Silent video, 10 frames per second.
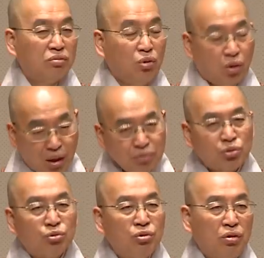어,
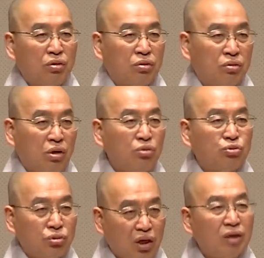하면 어때? 할,
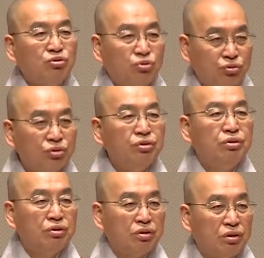그렇게 할 수도
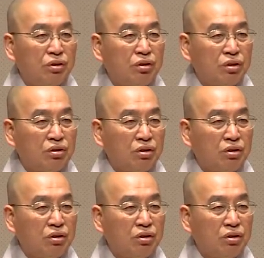있지.